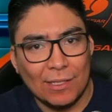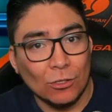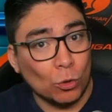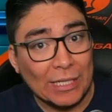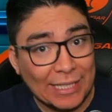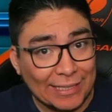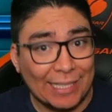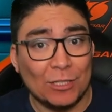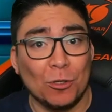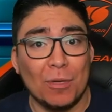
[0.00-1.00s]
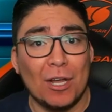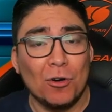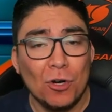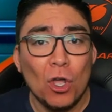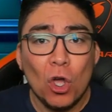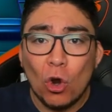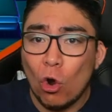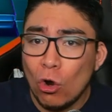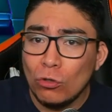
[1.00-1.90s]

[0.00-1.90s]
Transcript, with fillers: los cuales ya se resolvieron con